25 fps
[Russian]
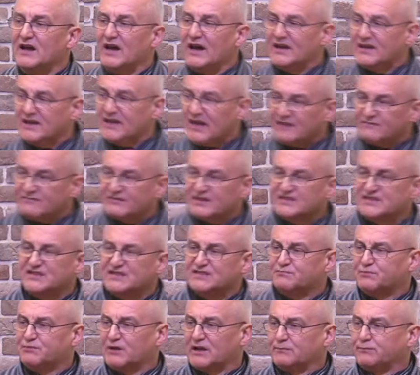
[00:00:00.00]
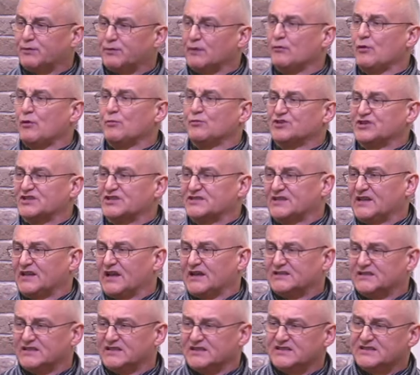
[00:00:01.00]
а я вас избрал, по-моему,
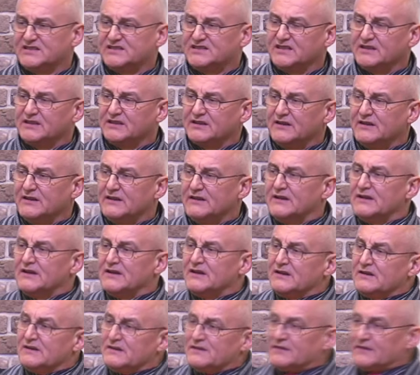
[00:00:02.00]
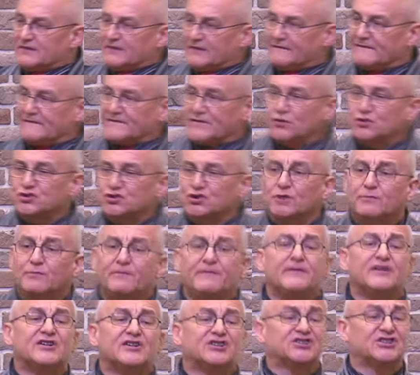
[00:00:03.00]
16 стих. Но чтобы
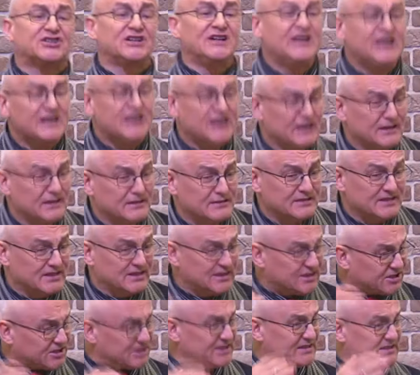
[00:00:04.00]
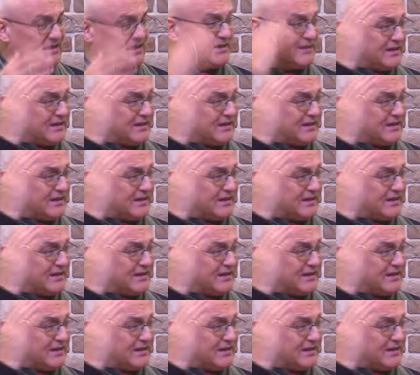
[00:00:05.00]
вы шли, слышите,